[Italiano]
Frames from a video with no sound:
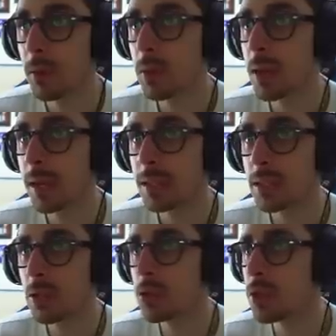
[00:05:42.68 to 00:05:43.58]
Quindi
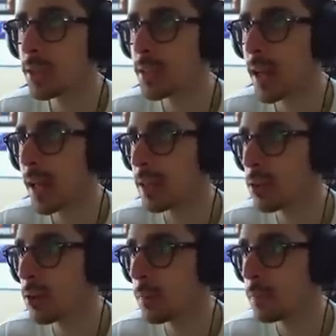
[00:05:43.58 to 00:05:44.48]
ragazzi, non ci resta
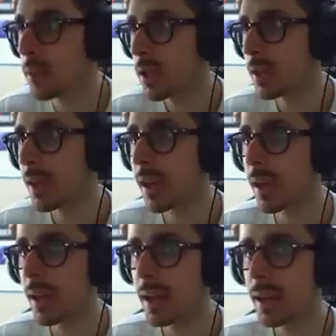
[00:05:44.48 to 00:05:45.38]
altro
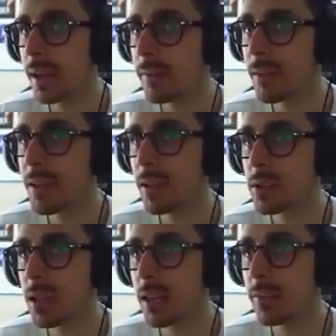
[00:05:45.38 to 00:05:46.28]
che eh, vedere
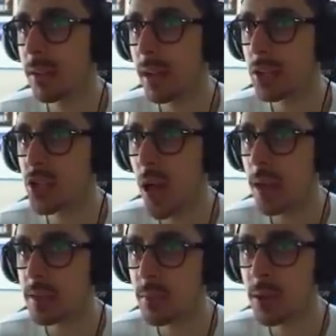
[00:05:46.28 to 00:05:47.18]
cosa farà
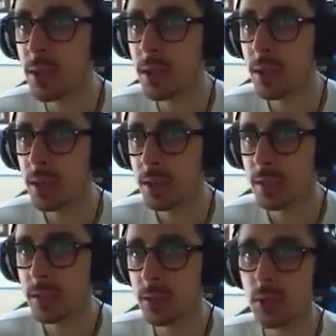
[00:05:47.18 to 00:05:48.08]
Jasmine.
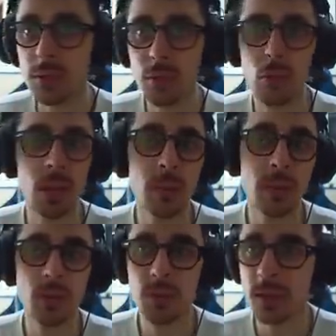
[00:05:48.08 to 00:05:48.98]
Tor torniamo
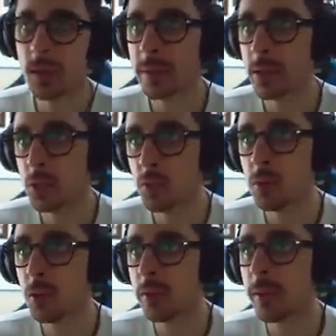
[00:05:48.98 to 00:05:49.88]
adesso immediatamente,
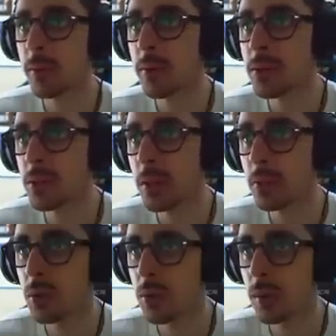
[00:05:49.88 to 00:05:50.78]
subito avevamo visto
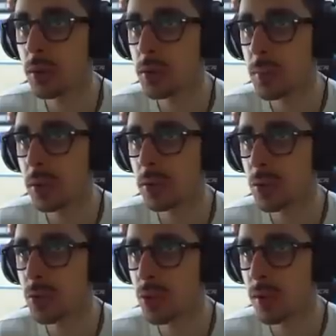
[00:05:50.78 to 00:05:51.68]
l'auto di Ronaldo sperando di
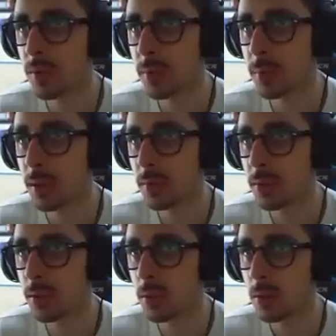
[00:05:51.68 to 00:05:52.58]
riuscire a far
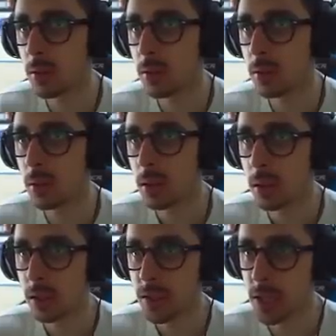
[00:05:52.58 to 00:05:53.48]
presto.
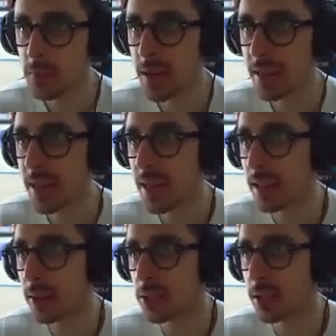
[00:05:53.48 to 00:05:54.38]
Jasmine
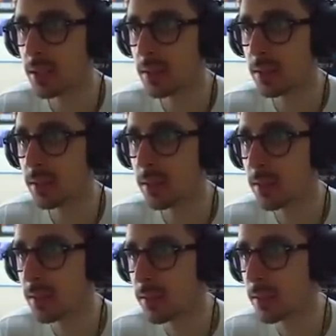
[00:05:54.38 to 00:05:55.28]
attenta così,
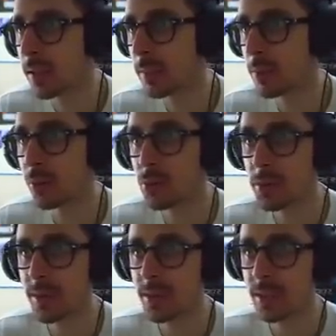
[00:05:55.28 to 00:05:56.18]
eh, però
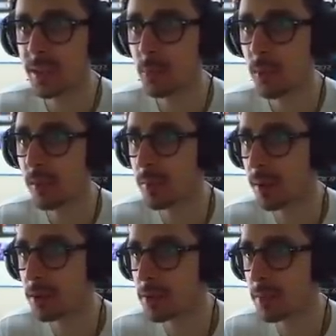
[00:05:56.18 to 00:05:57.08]
giustamente si deve muovere
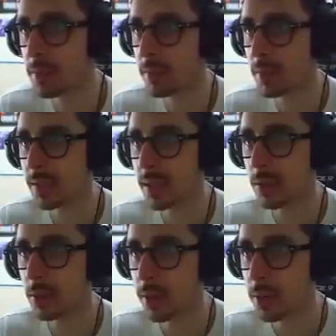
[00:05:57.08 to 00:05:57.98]
perché non sappiamo se sarà
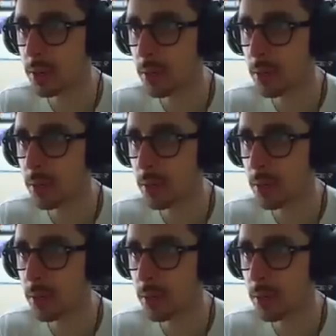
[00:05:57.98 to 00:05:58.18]
ancora lì o